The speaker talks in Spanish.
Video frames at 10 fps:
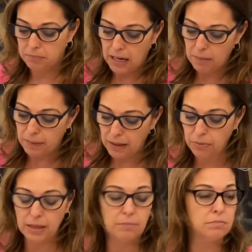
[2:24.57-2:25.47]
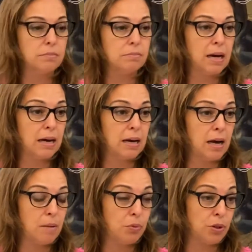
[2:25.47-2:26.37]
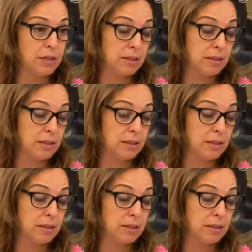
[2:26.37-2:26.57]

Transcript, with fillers: al parecer van a poder